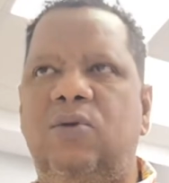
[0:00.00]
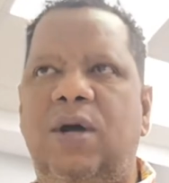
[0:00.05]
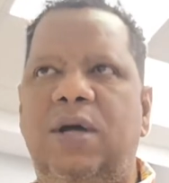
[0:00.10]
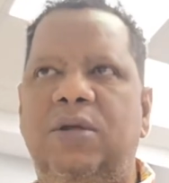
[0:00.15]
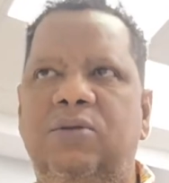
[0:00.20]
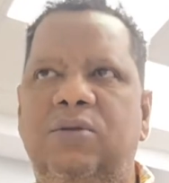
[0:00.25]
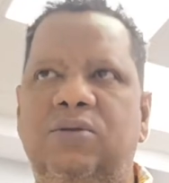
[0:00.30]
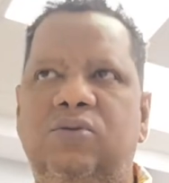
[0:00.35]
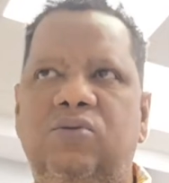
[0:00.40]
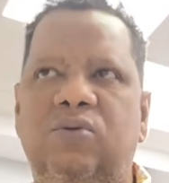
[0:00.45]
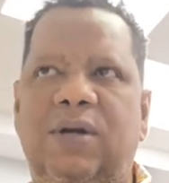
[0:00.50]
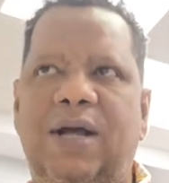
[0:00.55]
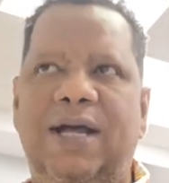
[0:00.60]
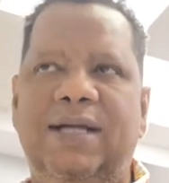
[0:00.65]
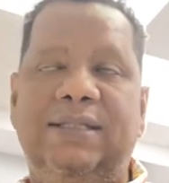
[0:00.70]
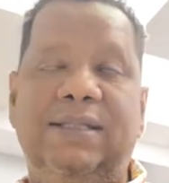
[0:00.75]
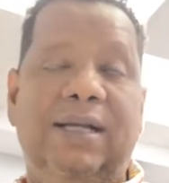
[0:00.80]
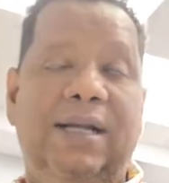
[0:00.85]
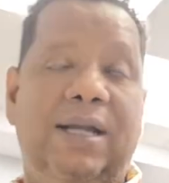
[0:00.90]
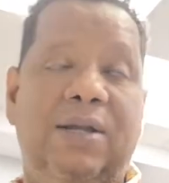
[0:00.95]
jugando en su
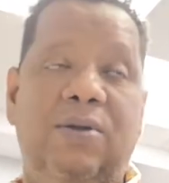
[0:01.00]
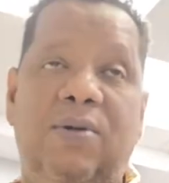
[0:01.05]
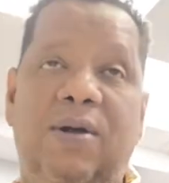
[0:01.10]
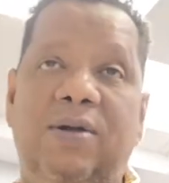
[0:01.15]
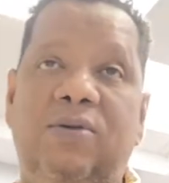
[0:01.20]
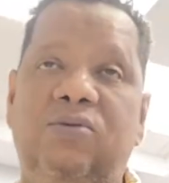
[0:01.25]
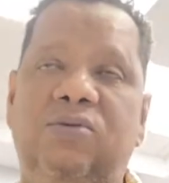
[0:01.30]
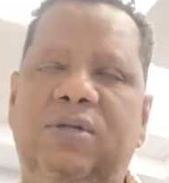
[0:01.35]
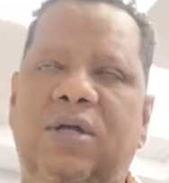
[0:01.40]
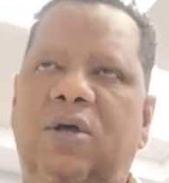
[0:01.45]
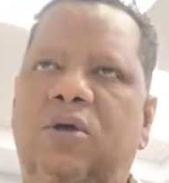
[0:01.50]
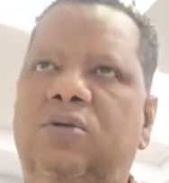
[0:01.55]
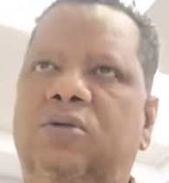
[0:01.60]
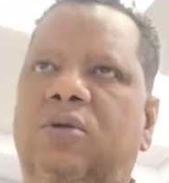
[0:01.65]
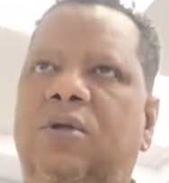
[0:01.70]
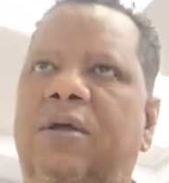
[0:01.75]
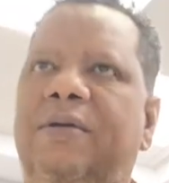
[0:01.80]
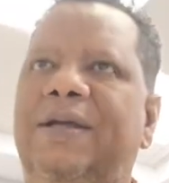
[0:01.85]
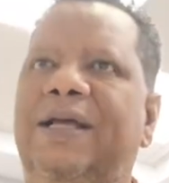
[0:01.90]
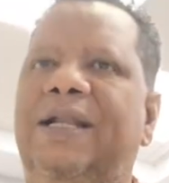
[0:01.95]
casa que no ha anunciado
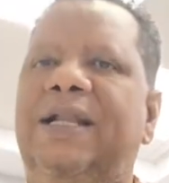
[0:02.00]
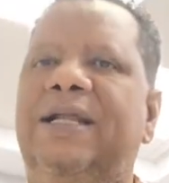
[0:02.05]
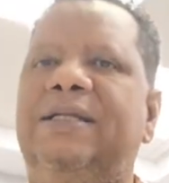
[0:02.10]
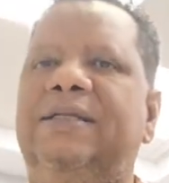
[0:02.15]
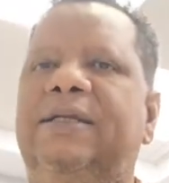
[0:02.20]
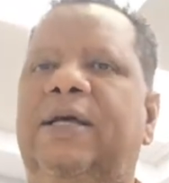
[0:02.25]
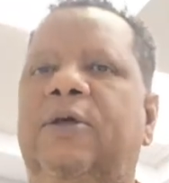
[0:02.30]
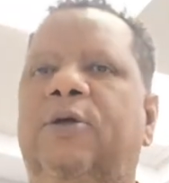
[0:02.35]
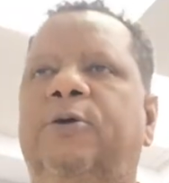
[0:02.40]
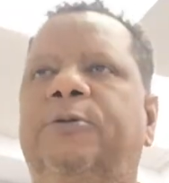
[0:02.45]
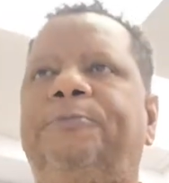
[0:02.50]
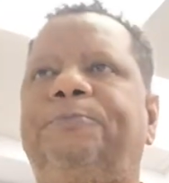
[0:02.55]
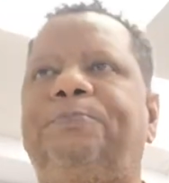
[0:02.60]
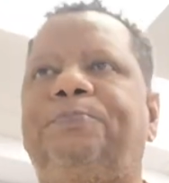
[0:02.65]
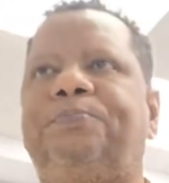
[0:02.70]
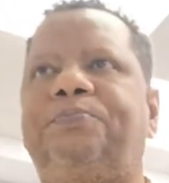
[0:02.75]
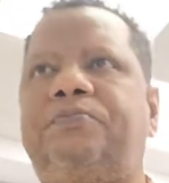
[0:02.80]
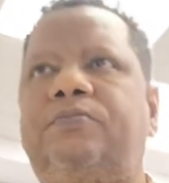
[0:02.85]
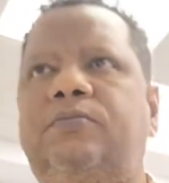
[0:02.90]
todavía el lanzador.